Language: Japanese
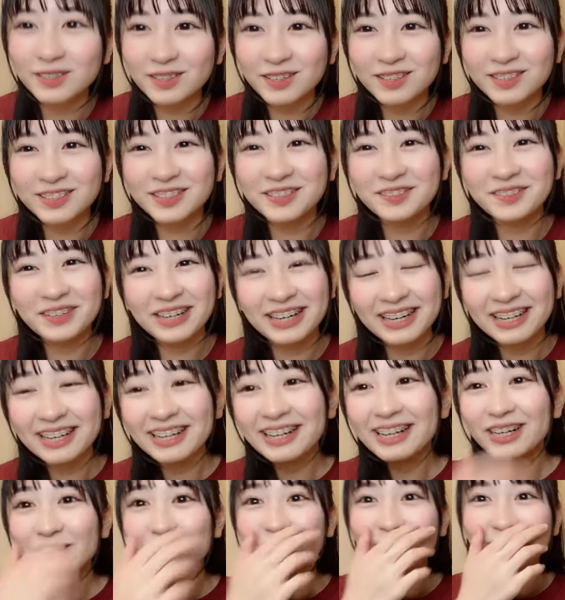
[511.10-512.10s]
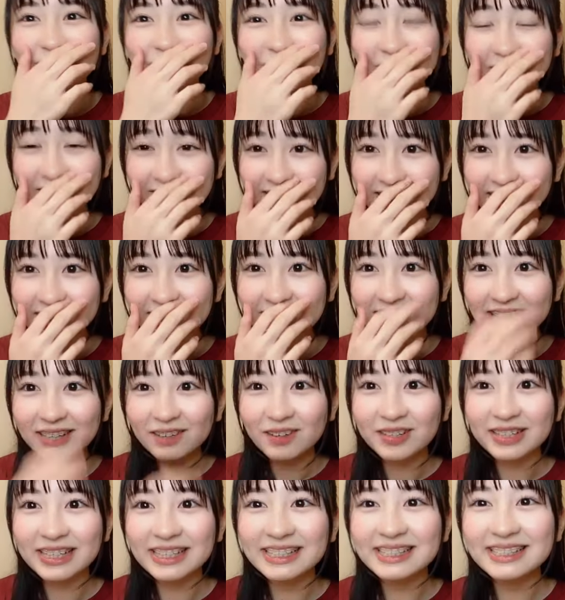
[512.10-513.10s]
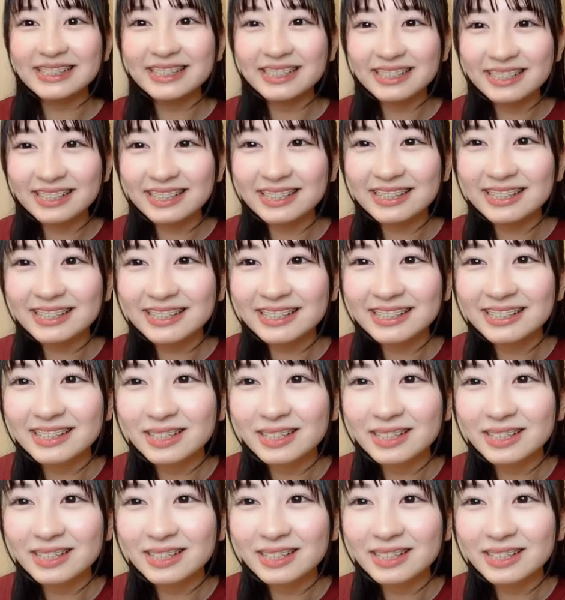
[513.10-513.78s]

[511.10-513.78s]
黒板黒板ね私がね